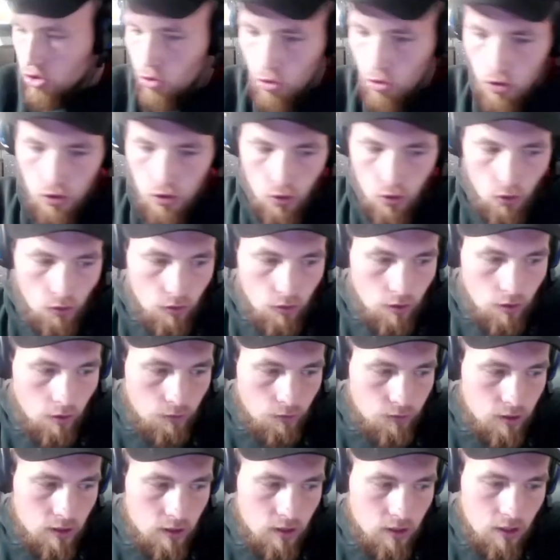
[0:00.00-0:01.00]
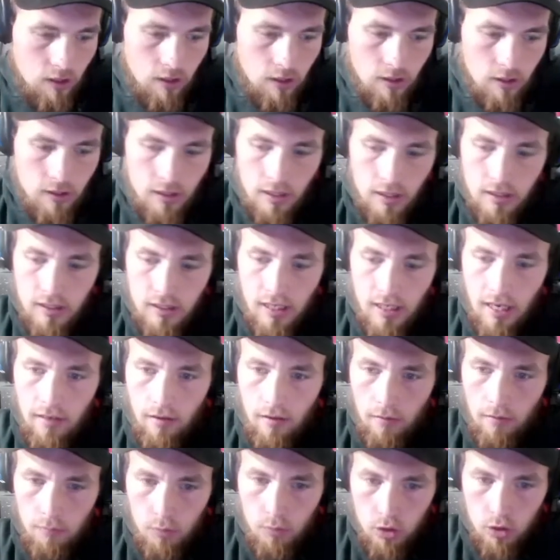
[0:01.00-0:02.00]
so auf diese
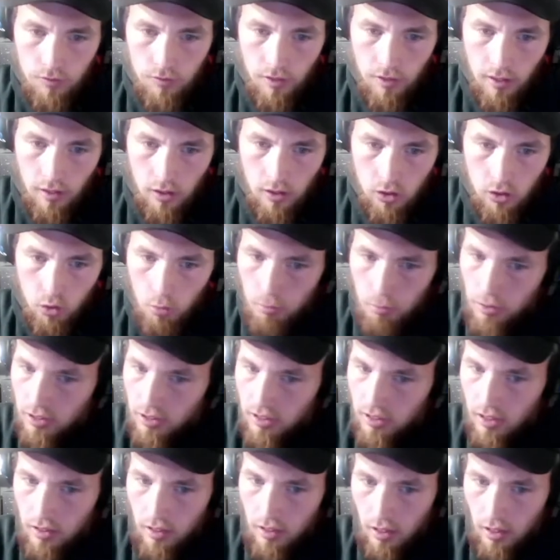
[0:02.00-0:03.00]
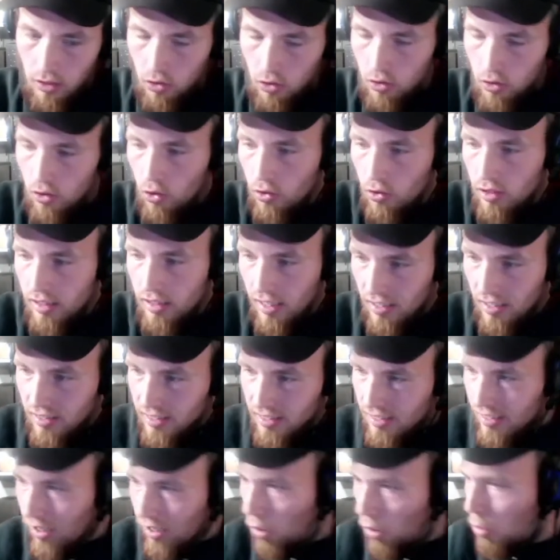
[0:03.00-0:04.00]
CCN-Atmosphäre so ein bisschen, also noch nicht ganz
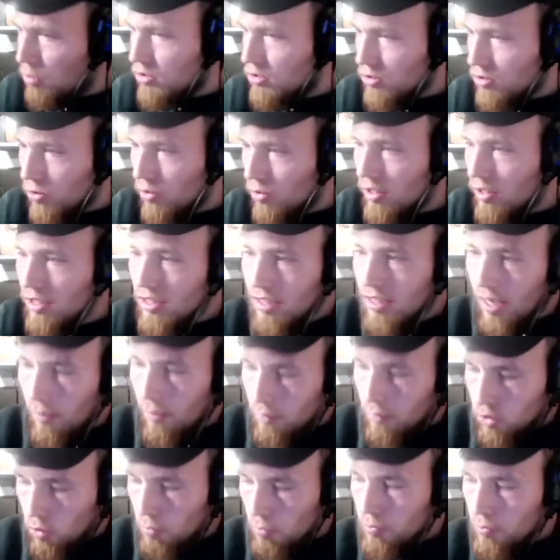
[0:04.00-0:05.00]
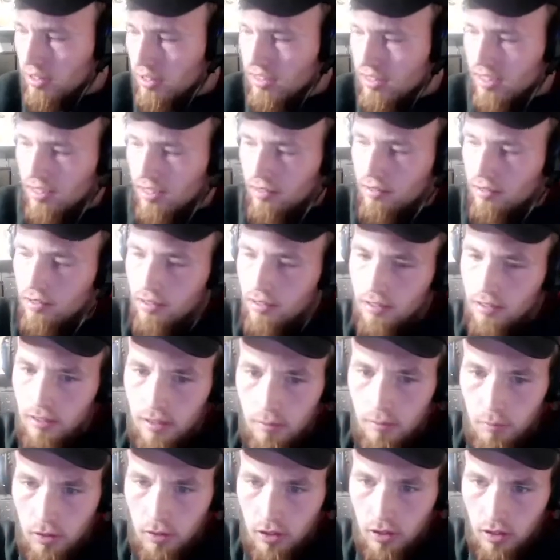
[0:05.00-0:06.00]
genau so, aber so ein bisschen die
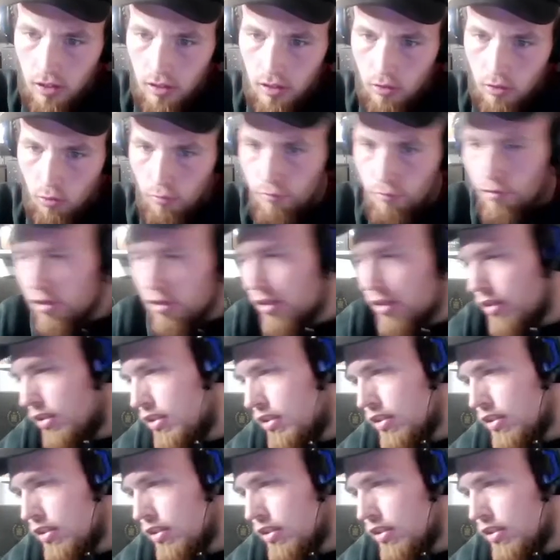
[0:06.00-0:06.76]
Beat-Richtung, finde ich.